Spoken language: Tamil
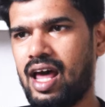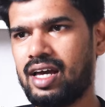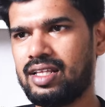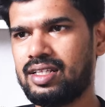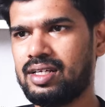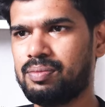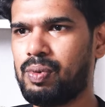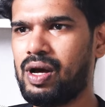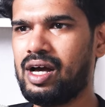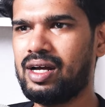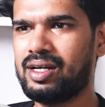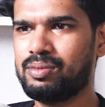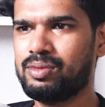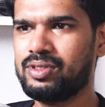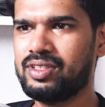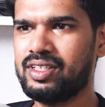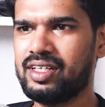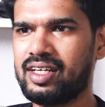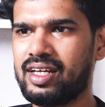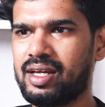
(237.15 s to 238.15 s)
நான் இதை
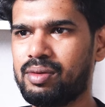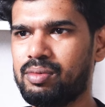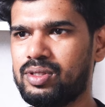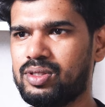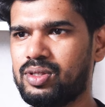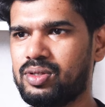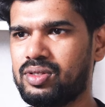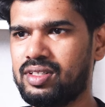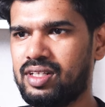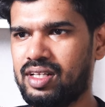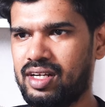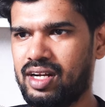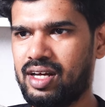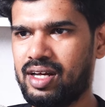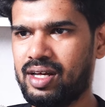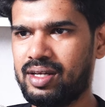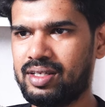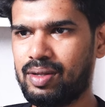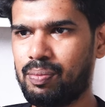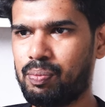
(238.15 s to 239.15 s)
பார்க்கும்போது எனக்கு எப்படி தோணுதுன்னா
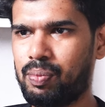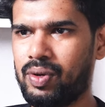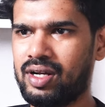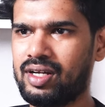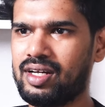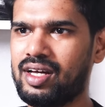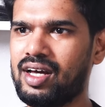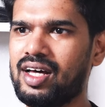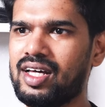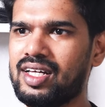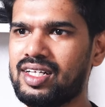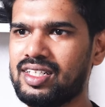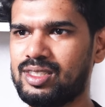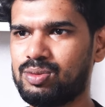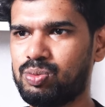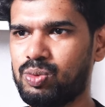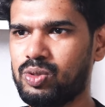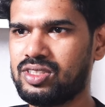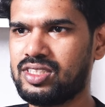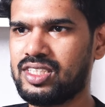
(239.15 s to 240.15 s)
இந்த பணக்கார
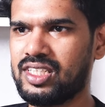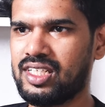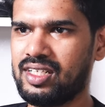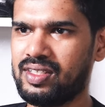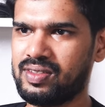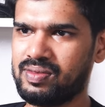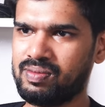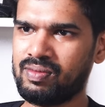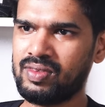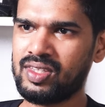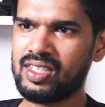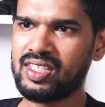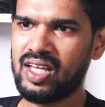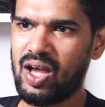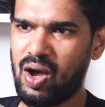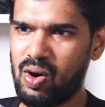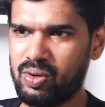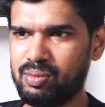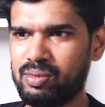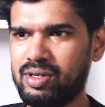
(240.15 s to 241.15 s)
ஸ்போர்ட்ஸு
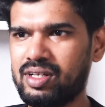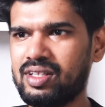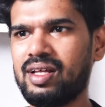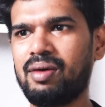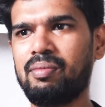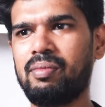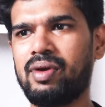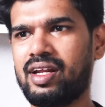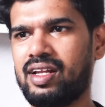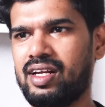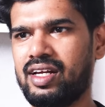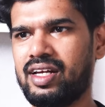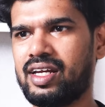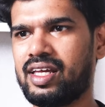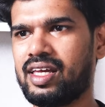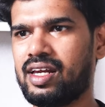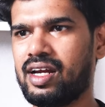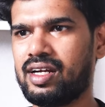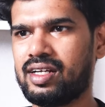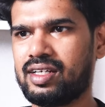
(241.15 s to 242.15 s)
அவங்க மட்டும் தான் மெடலே
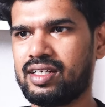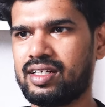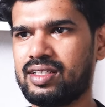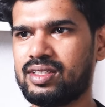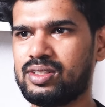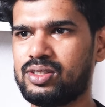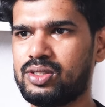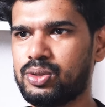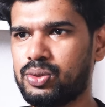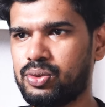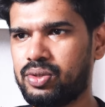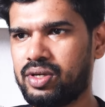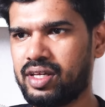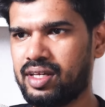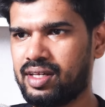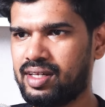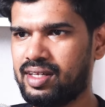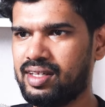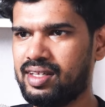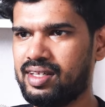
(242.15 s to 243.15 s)
அடிக்கிறானுங்க இந்த
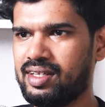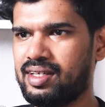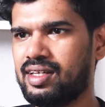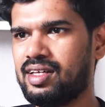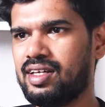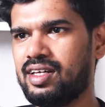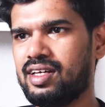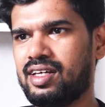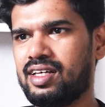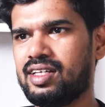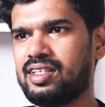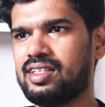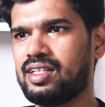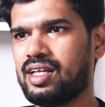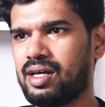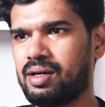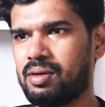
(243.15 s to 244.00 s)
ஷூட்டிங்கு இந்த